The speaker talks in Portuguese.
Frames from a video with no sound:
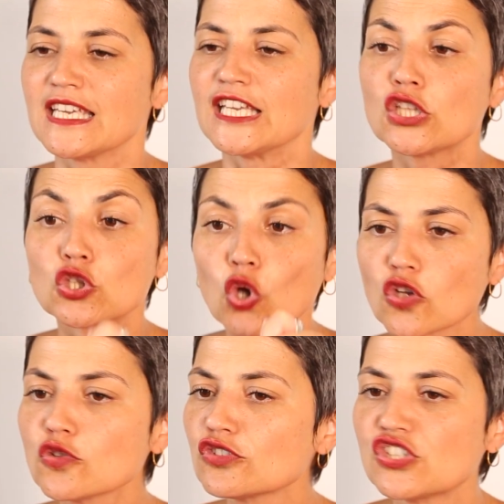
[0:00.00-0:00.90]
E
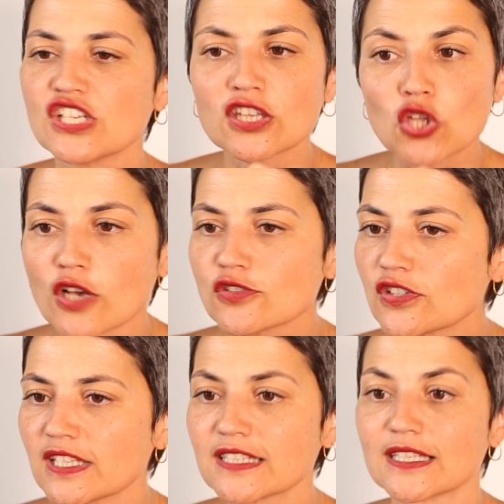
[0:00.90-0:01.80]
todo dia dói o
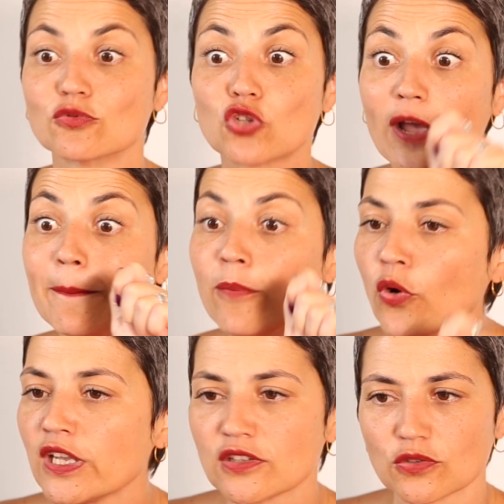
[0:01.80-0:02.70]
seu dedão, dói
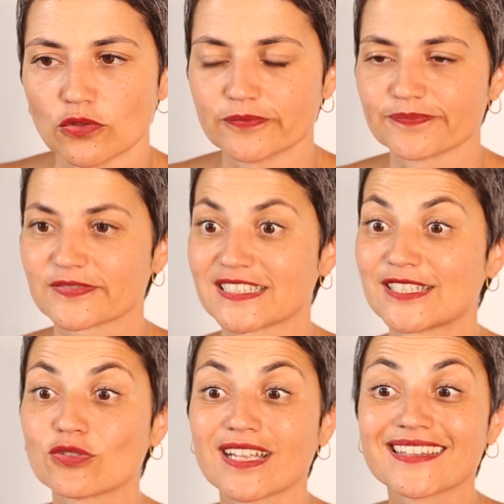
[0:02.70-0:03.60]
muito.
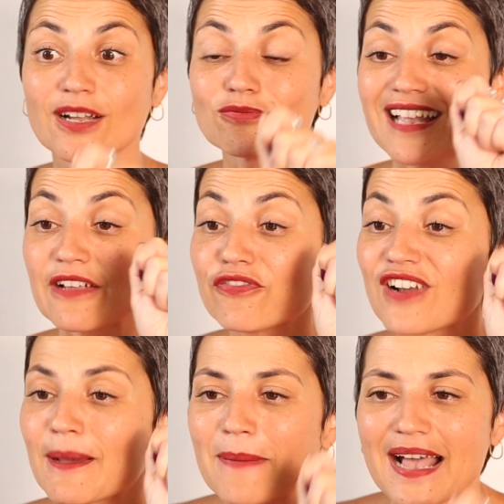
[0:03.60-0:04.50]
Seu dedão está
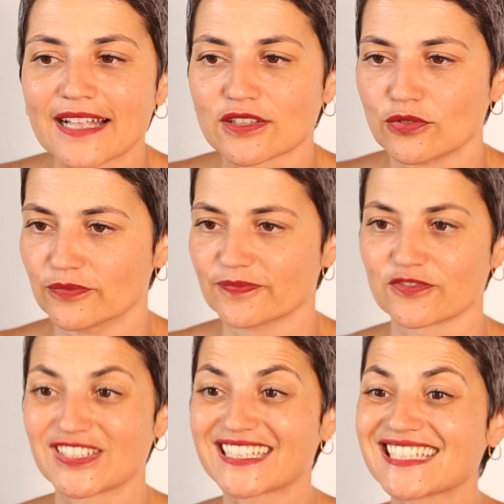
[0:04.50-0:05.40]
inflamado,
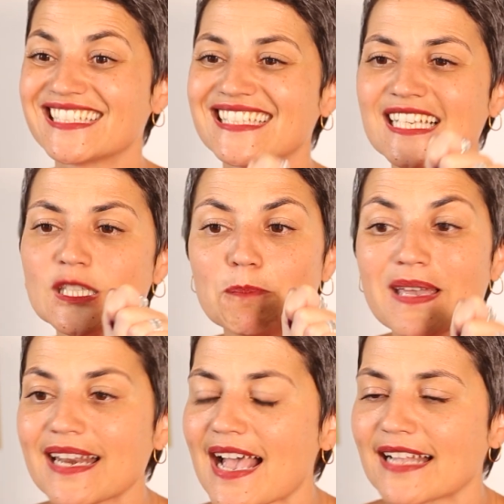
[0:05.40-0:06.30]
você está
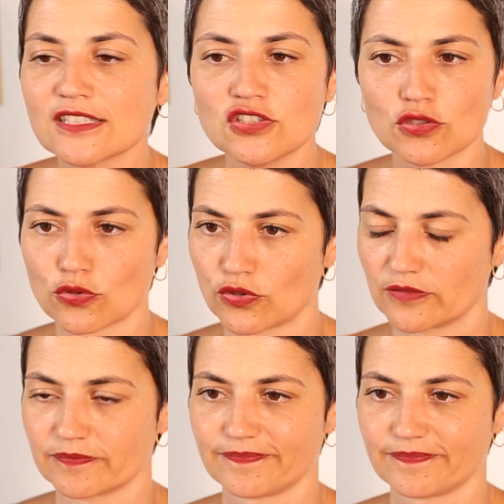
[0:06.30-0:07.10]
desesperada de dor.